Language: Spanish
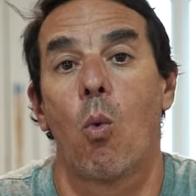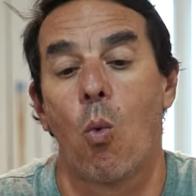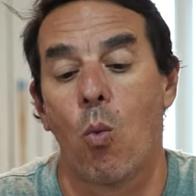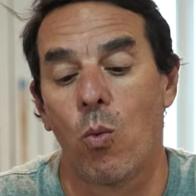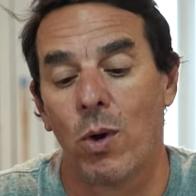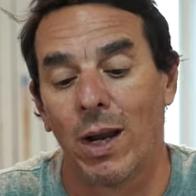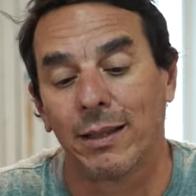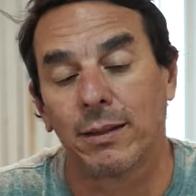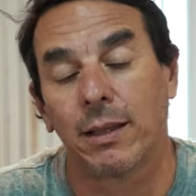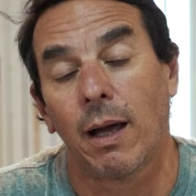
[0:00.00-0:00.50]

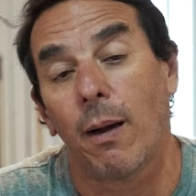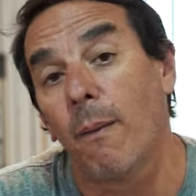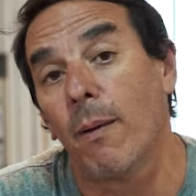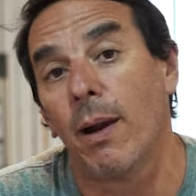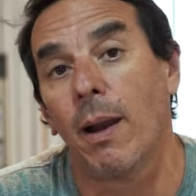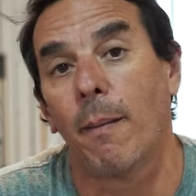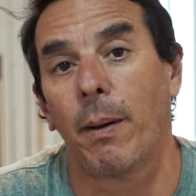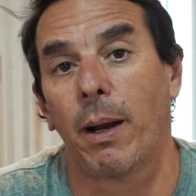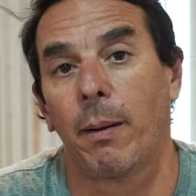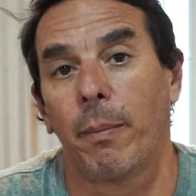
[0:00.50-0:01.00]
una
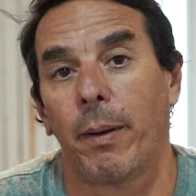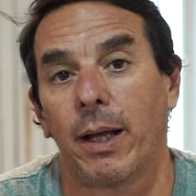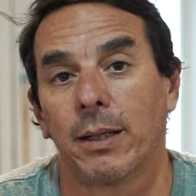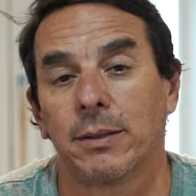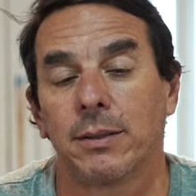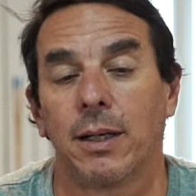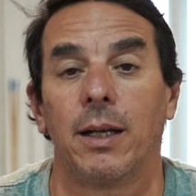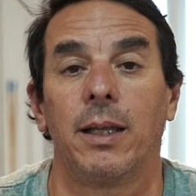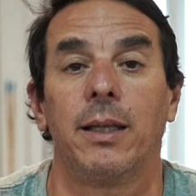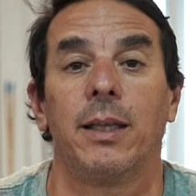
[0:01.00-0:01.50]
tabla para pegar
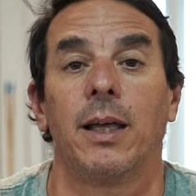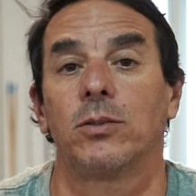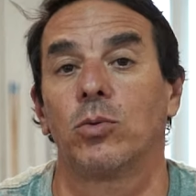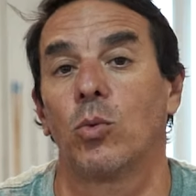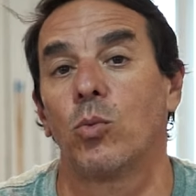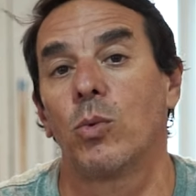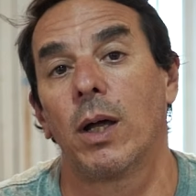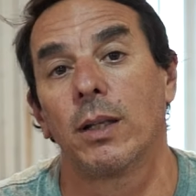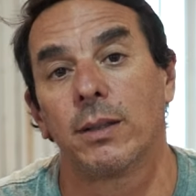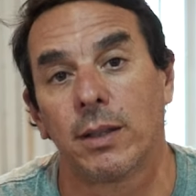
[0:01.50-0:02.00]
salidas,
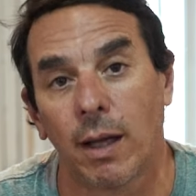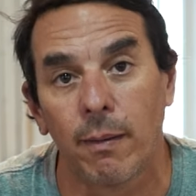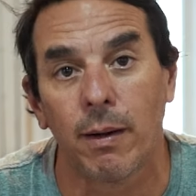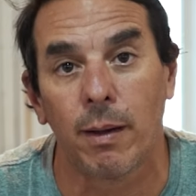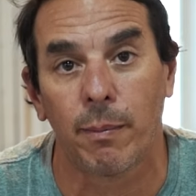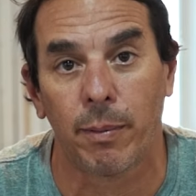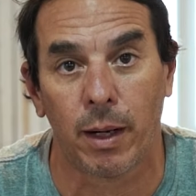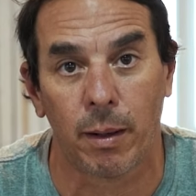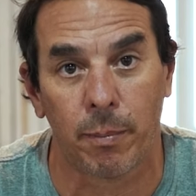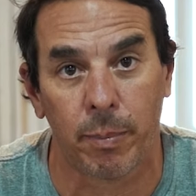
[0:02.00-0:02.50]
una
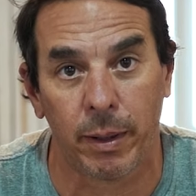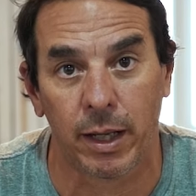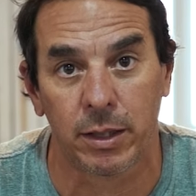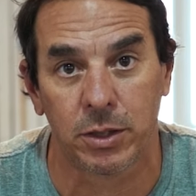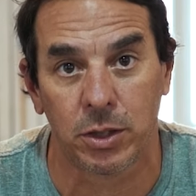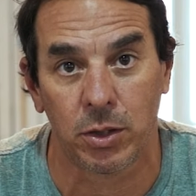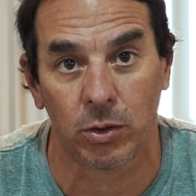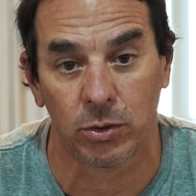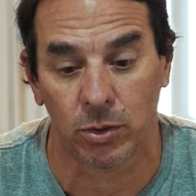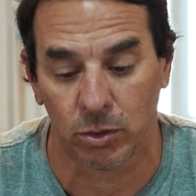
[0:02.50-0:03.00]
tabla para pegar
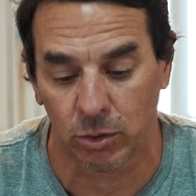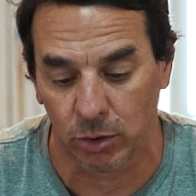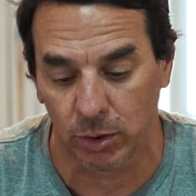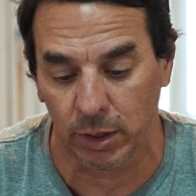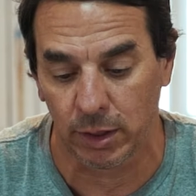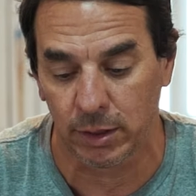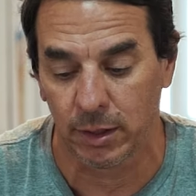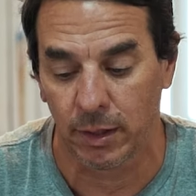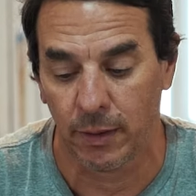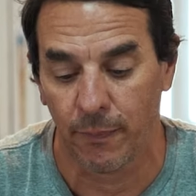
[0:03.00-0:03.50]
chicote.
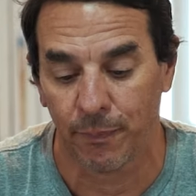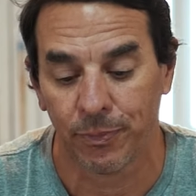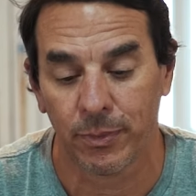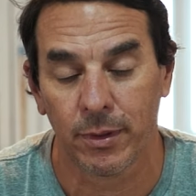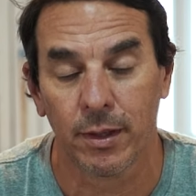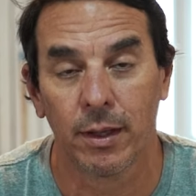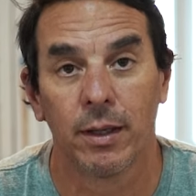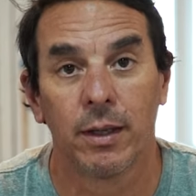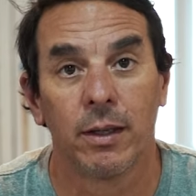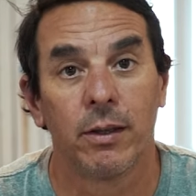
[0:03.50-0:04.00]
Entonces,
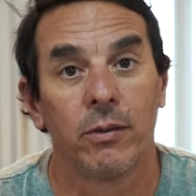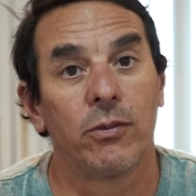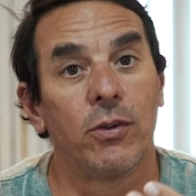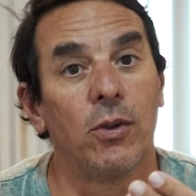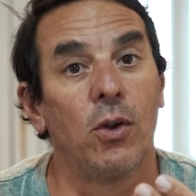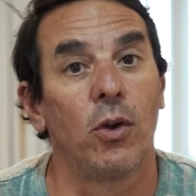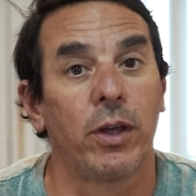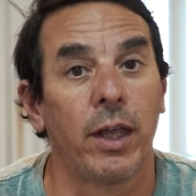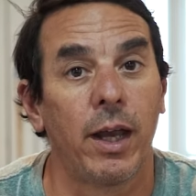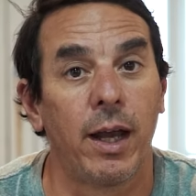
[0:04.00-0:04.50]

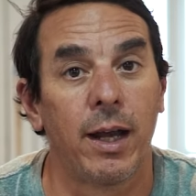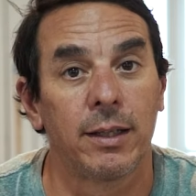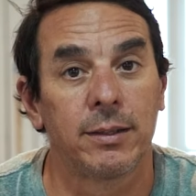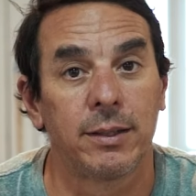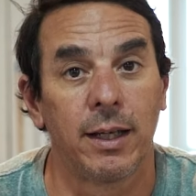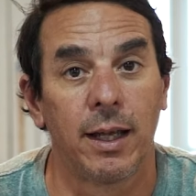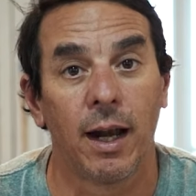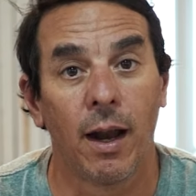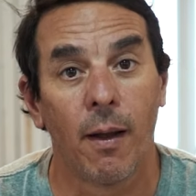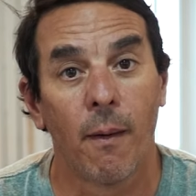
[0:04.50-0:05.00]
si lo quieren
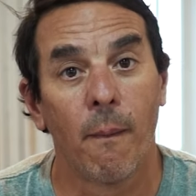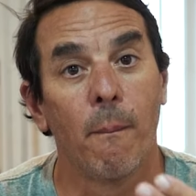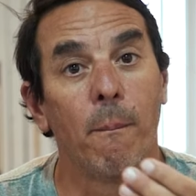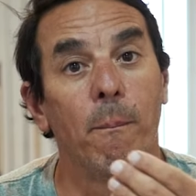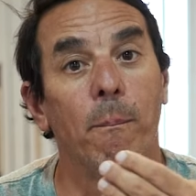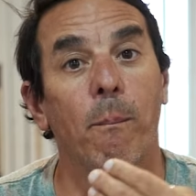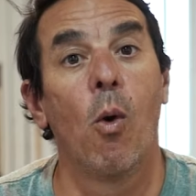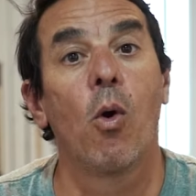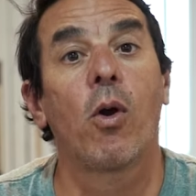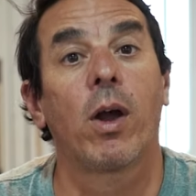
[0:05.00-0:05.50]
hacer,
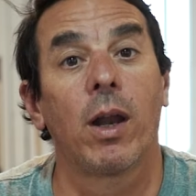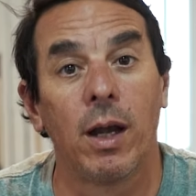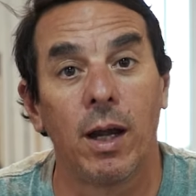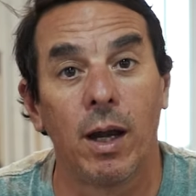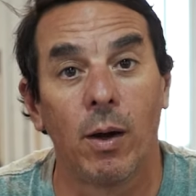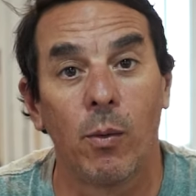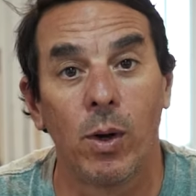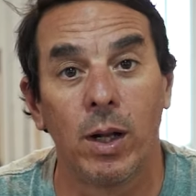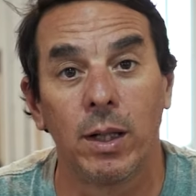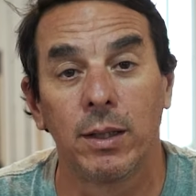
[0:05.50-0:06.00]
búsquenle
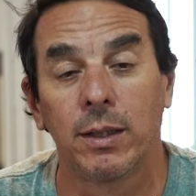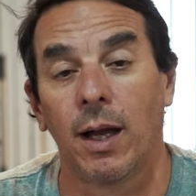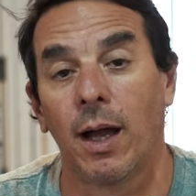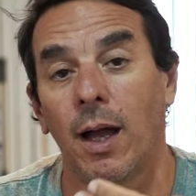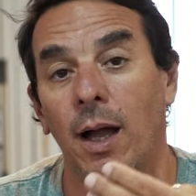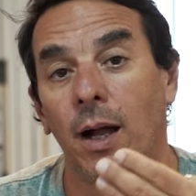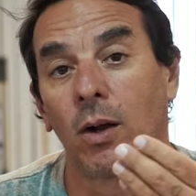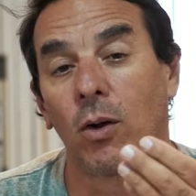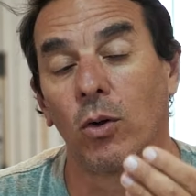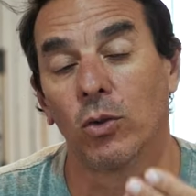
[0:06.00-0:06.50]
la
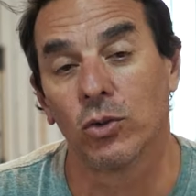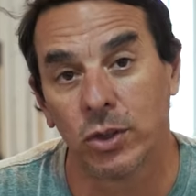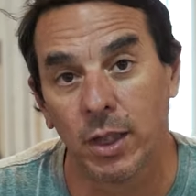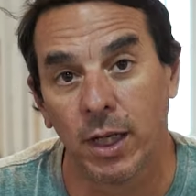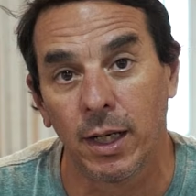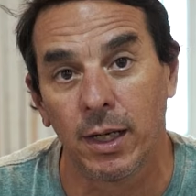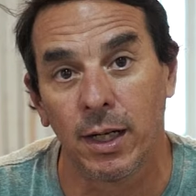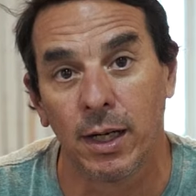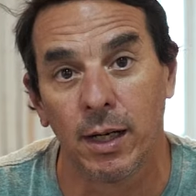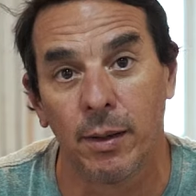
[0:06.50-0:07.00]
vuelta,
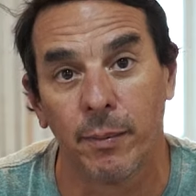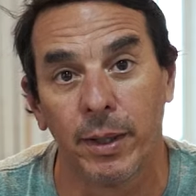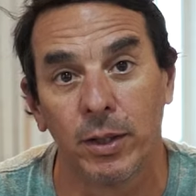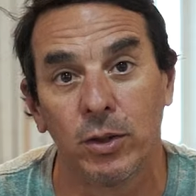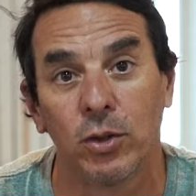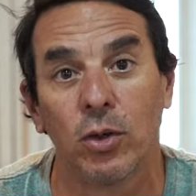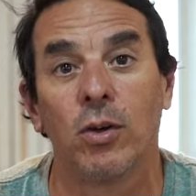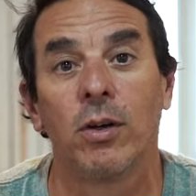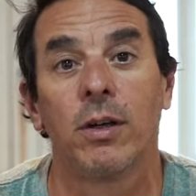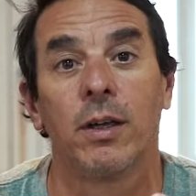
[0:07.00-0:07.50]
consigan el
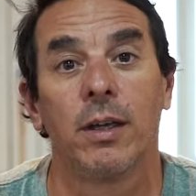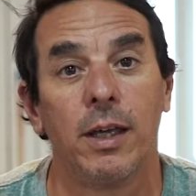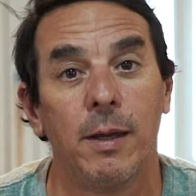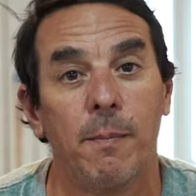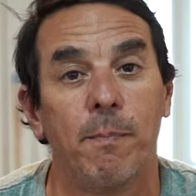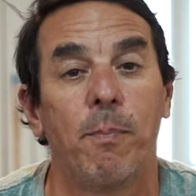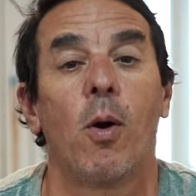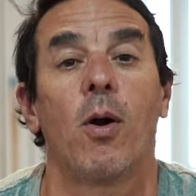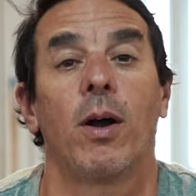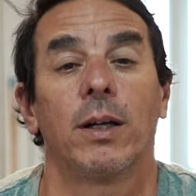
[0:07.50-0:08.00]
elemento
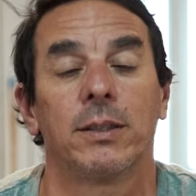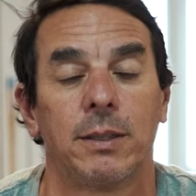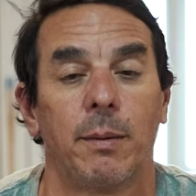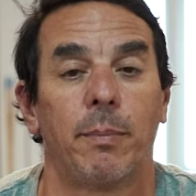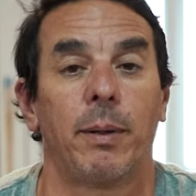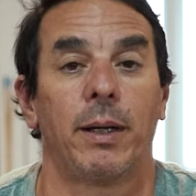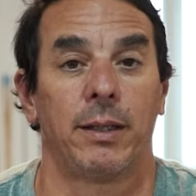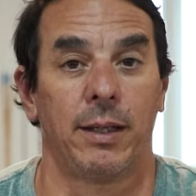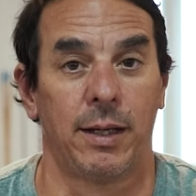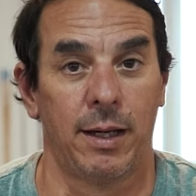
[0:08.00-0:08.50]
y pónganse
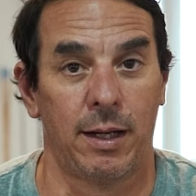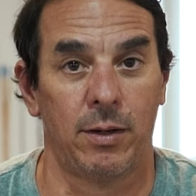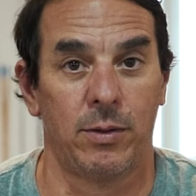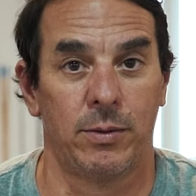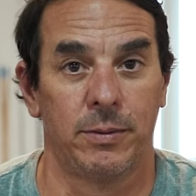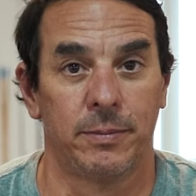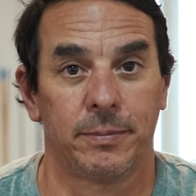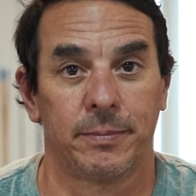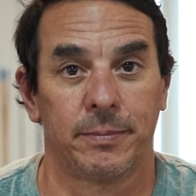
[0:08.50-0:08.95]
a practicarlo.